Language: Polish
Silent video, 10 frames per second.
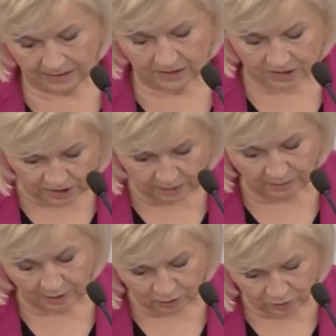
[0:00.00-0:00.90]

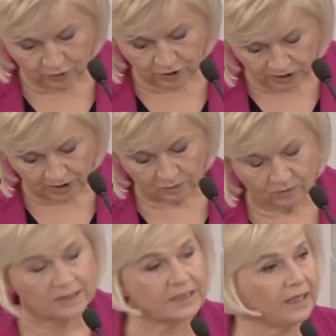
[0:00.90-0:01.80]
Trzeba odrzucić tą
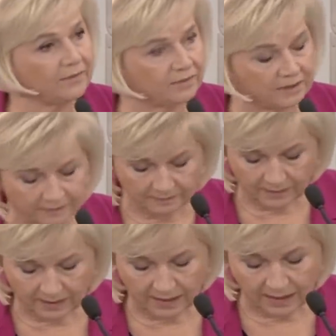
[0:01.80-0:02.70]
ustawę,
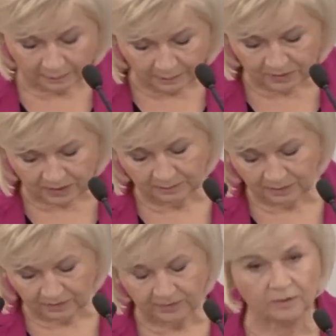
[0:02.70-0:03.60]
a potem
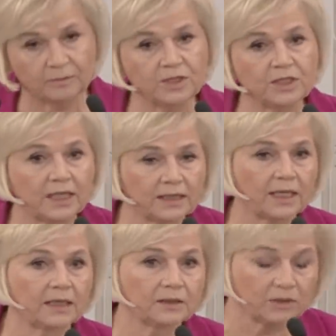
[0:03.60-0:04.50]
powinno być tak
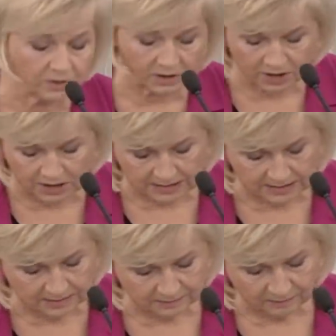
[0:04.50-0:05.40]
jak dotychczas.